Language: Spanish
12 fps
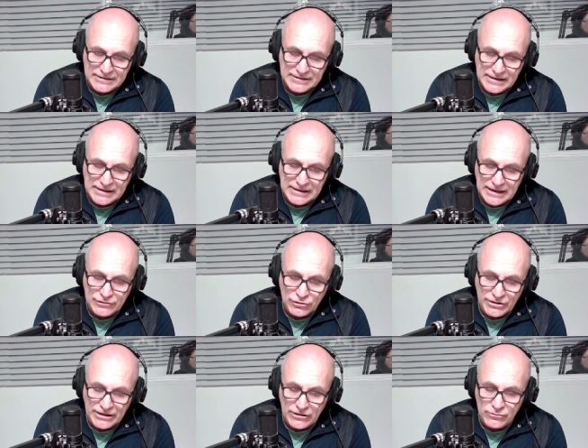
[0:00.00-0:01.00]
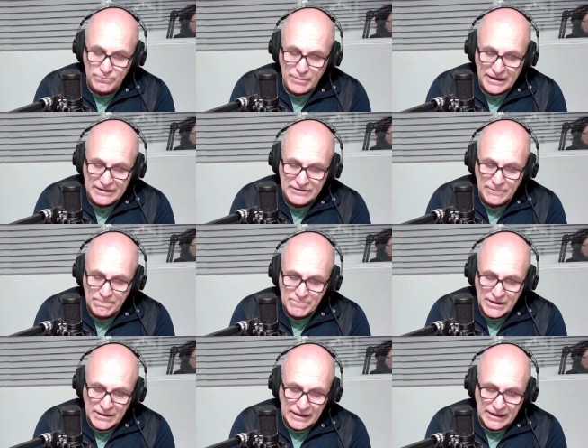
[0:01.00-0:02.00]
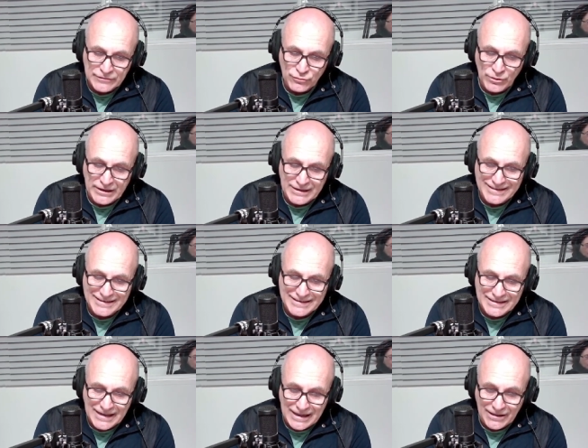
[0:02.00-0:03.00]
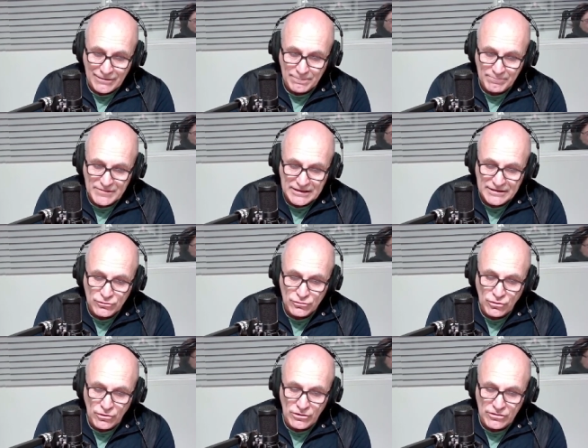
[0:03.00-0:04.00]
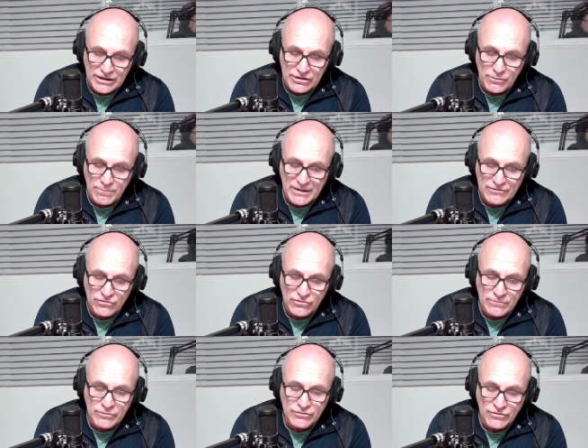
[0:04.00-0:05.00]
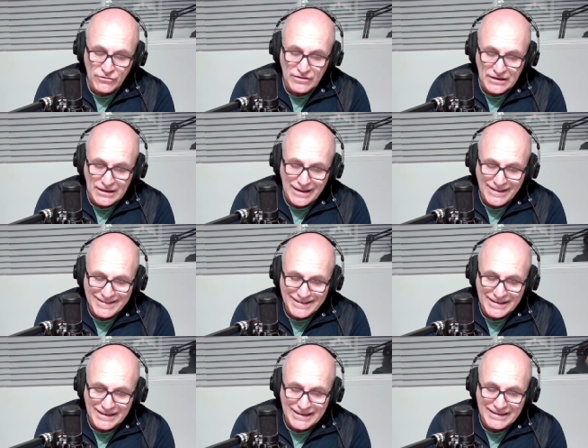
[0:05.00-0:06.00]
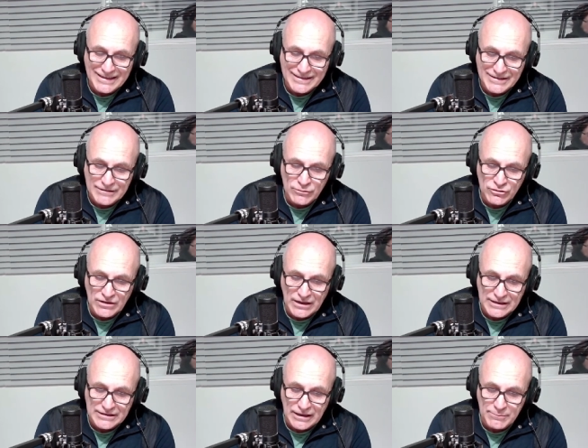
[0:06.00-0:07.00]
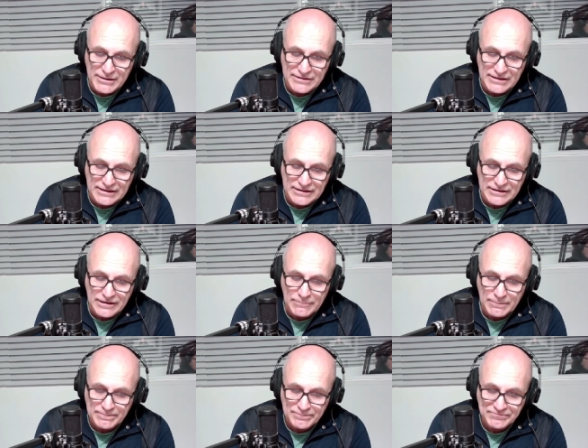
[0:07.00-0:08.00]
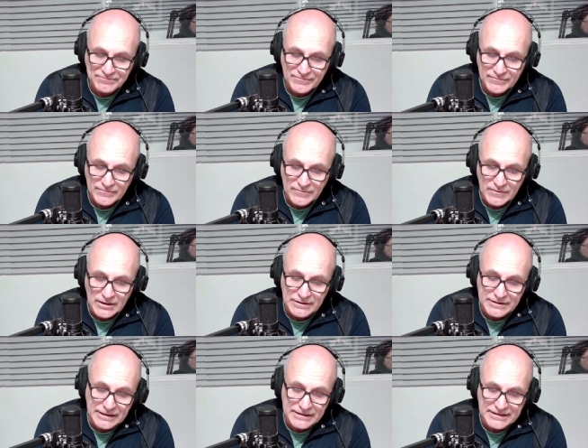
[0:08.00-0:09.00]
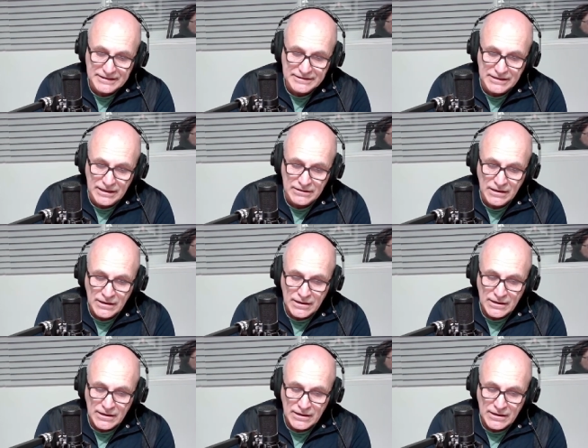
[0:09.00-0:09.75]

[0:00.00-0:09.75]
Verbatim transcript: dice, la historia de un país es su identidad, es todo lo que nos pasó como sociedad desde que nacimos hasta el presente. Y allí están